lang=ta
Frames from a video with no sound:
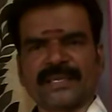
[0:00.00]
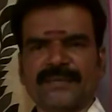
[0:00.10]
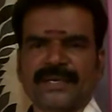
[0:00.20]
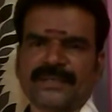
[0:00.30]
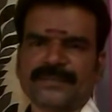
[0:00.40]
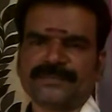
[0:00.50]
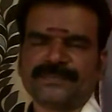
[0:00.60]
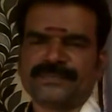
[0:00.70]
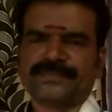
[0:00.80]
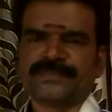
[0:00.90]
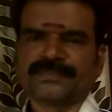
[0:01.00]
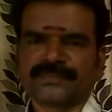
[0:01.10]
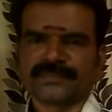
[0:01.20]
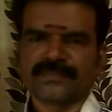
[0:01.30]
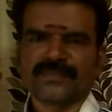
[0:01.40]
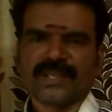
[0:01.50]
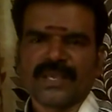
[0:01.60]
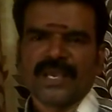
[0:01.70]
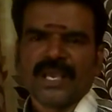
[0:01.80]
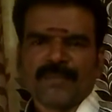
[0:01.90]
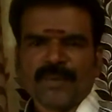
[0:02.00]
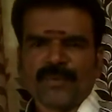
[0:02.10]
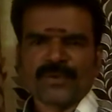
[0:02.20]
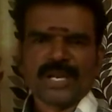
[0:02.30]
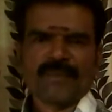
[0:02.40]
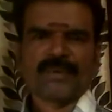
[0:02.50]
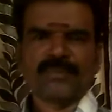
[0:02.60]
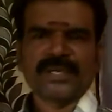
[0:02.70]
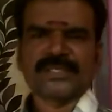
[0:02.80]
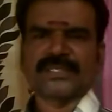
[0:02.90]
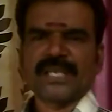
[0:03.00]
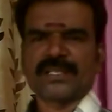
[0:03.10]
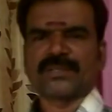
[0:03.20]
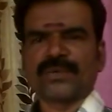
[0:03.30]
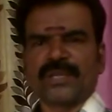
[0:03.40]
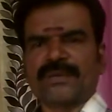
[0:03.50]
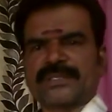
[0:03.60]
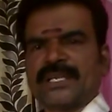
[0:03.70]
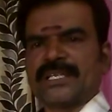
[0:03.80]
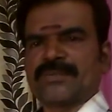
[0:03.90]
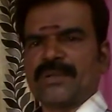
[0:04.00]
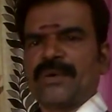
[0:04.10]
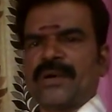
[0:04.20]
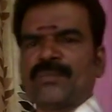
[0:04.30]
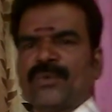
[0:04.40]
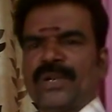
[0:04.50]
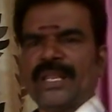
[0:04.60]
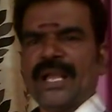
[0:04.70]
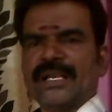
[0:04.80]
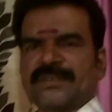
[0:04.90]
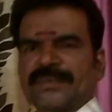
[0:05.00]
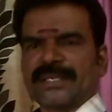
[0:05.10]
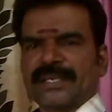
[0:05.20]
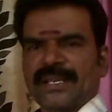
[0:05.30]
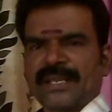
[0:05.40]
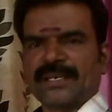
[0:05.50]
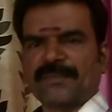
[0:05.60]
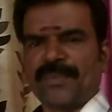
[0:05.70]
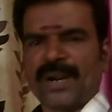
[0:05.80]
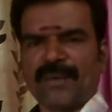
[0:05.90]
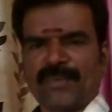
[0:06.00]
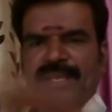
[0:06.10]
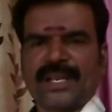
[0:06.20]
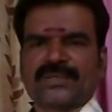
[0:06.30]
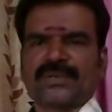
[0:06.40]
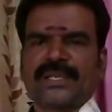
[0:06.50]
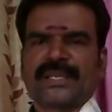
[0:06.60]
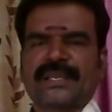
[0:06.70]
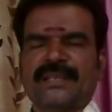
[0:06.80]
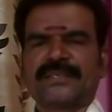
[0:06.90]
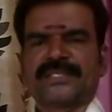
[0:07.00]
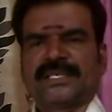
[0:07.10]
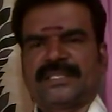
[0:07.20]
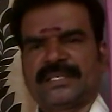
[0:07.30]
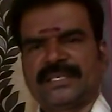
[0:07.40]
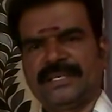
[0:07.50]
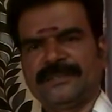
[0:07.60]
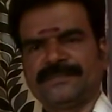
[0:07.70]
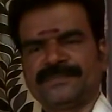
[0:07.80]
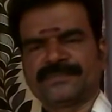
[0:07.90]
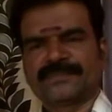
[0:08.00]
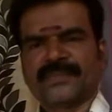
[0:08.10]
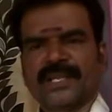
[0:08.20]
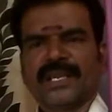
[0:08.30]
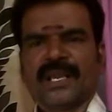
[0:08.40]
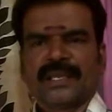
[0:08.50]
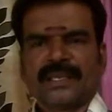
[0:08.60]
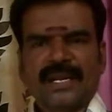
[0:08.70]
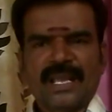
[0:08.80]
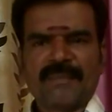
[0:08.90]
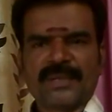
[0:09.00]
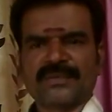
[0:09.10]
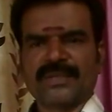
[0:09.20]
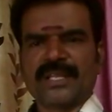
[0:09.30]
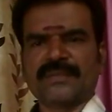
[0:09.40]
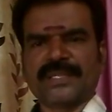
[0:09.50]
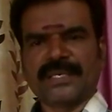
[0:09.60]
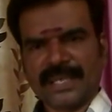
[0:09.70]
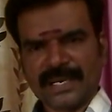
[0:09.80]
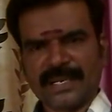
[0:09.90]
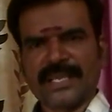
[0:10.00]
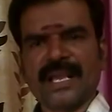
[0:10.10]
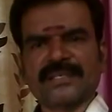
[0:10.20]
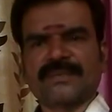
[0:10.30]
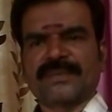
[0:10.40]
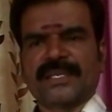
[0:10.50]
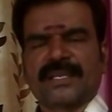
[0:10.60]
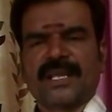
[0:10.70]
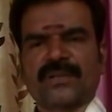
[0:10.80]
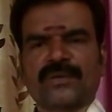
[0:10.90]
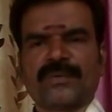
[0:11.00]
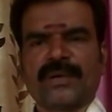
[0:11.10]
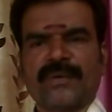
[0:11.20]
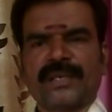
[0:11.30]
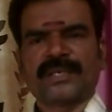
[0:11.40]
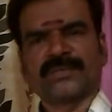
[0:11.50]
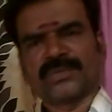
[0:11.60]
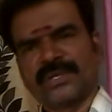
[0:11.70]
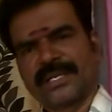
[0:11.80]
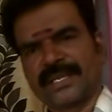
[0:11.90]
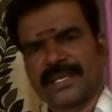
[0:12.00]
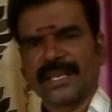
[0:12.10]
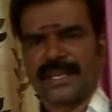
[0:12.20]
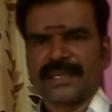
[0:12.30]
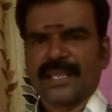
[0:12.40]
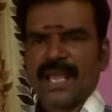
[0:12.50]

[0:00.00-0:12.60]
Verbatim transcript: இருக்க வேண்டும் இப்போ மூன்றாம் இடம் முயற்சி சாணத்துக்குரிய ஒரு சனீஸ்வர பகவான் மூணிலேயே ஆட்சி பெற்றிருக்கிறார் என்று பலமுறை நான் சொல்லியிருக்கிறேன் விஷயத்திற்கு இரண்டாம் இடத்துடைய அதிபதி இரண்டிலேயே ஆட்சி பெற்றிருக்கிறார் குரு பகவான் என்றும் சொல்லியிருக்கிறேன்